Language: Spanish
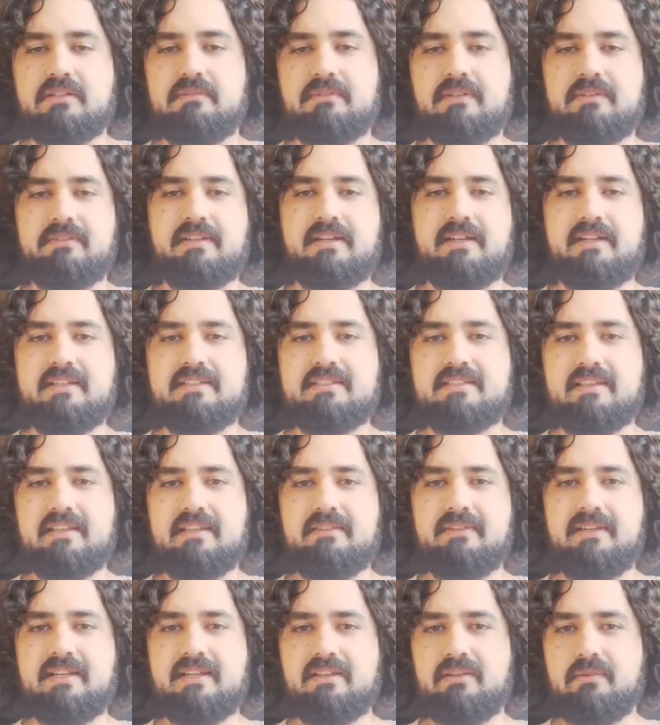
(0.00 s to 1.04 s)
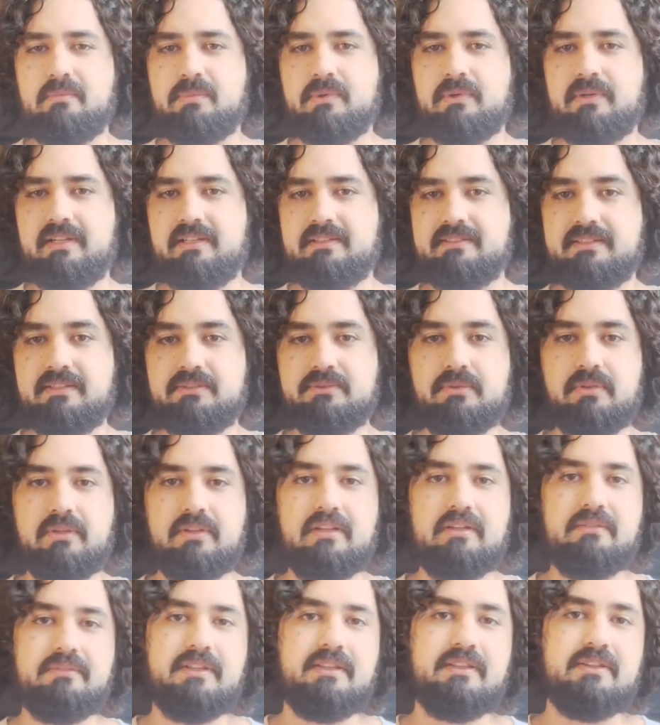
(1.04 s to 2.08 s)
Como habréis adivinado por el título
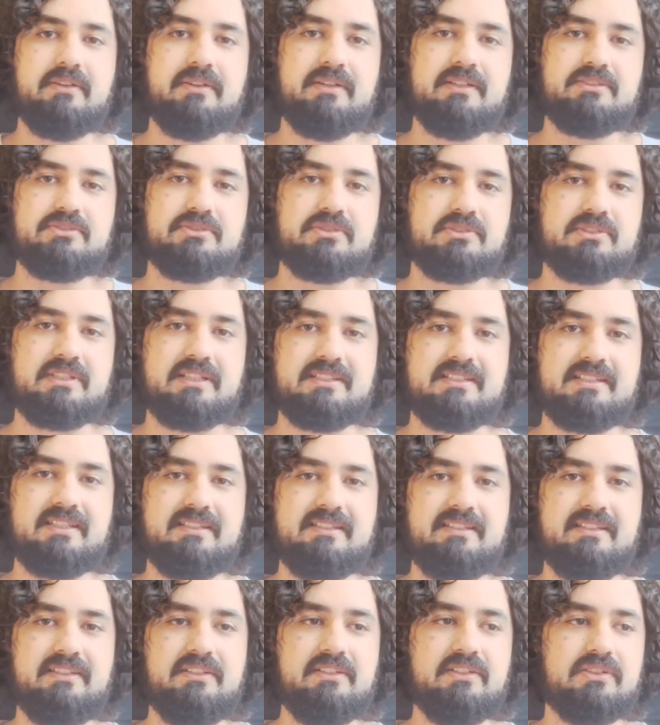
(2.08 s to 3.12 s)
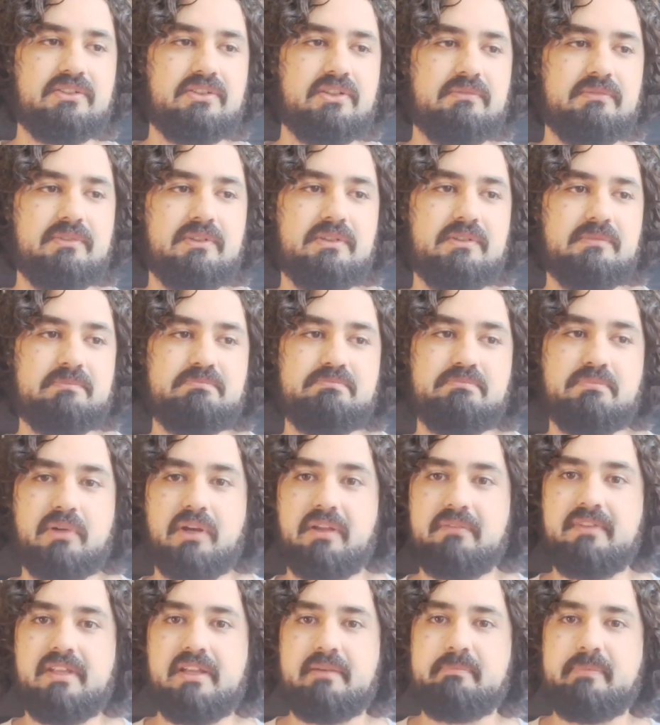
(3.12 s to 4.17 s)
del vídeo, esto es tan sencillo como
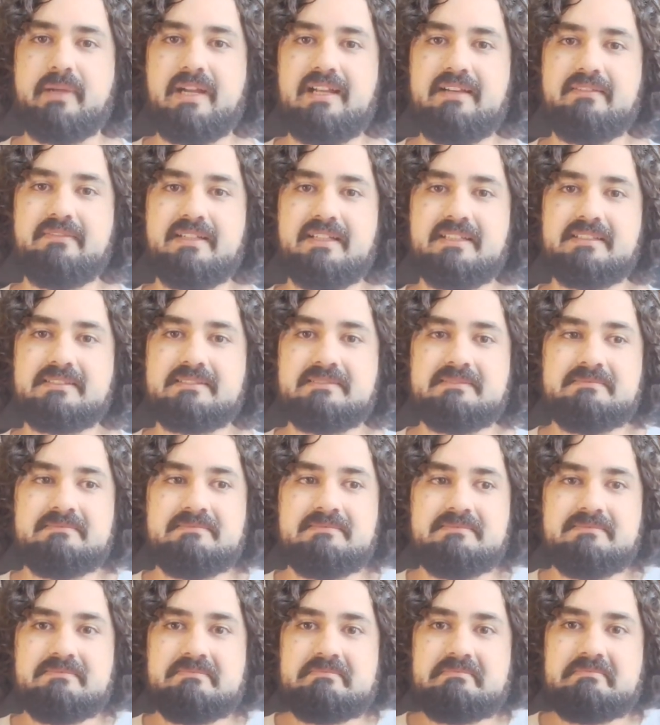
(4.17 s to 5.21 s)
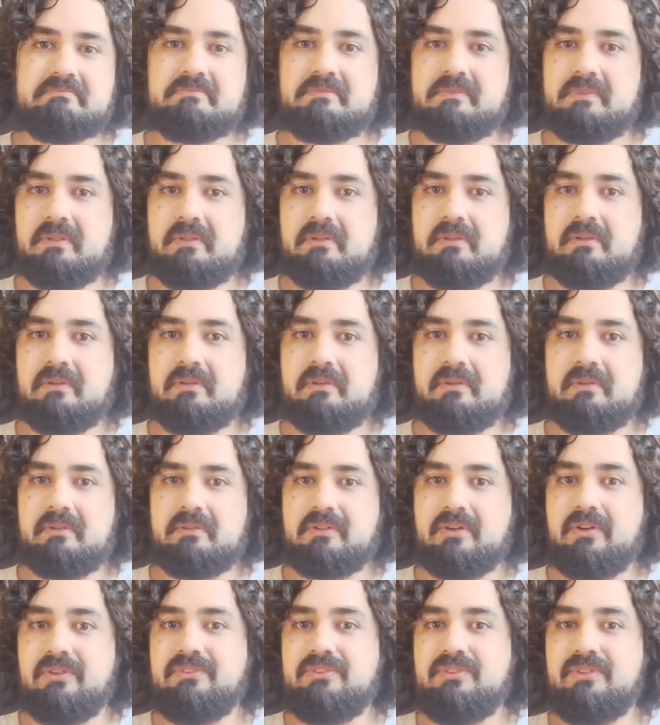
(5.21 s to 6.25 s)
prohibir palabras no
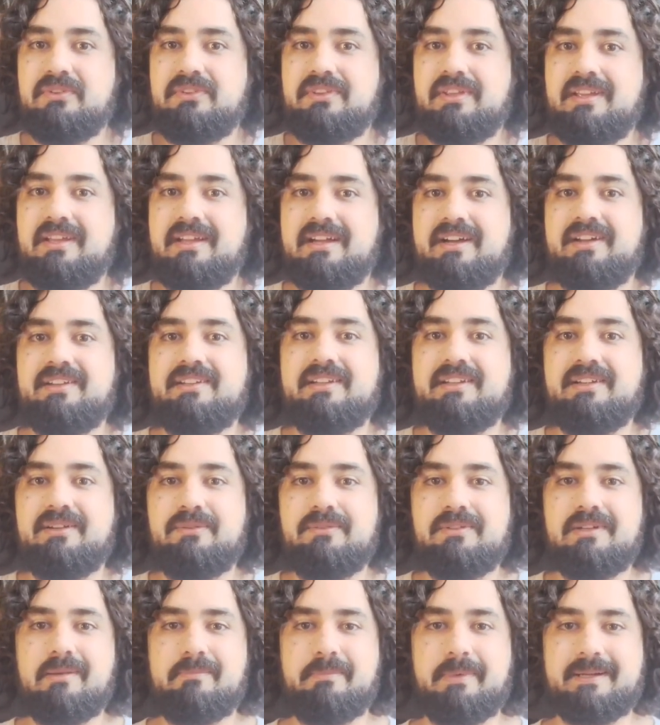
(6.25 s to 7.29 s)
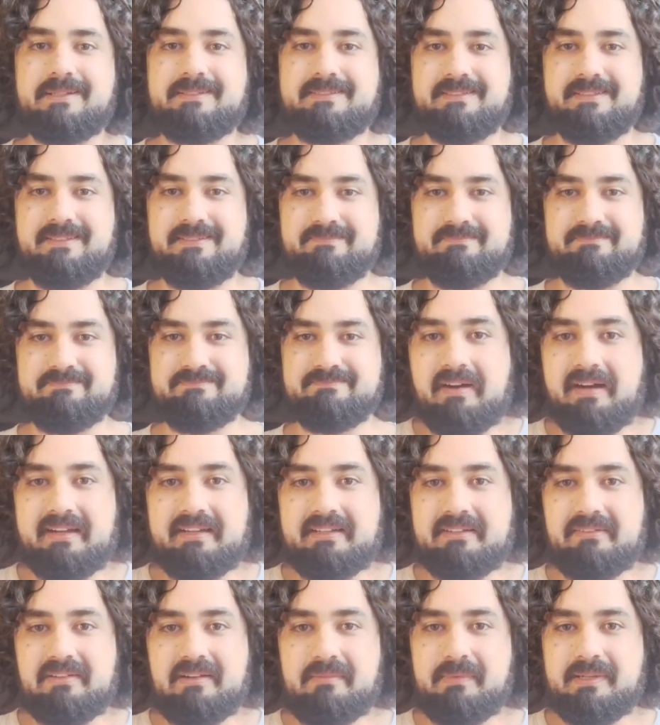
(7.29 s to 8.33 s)
conduce a ninguna parte. A
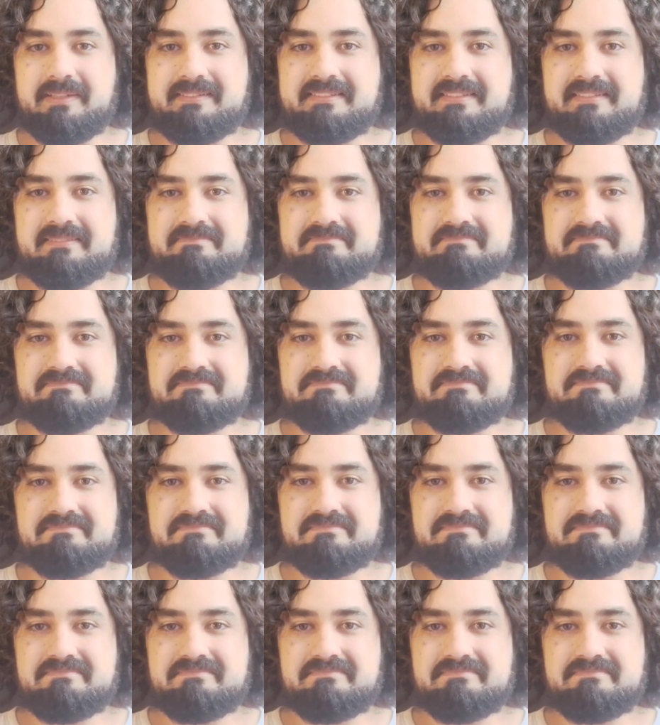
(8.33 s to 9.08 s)
ninguna parte.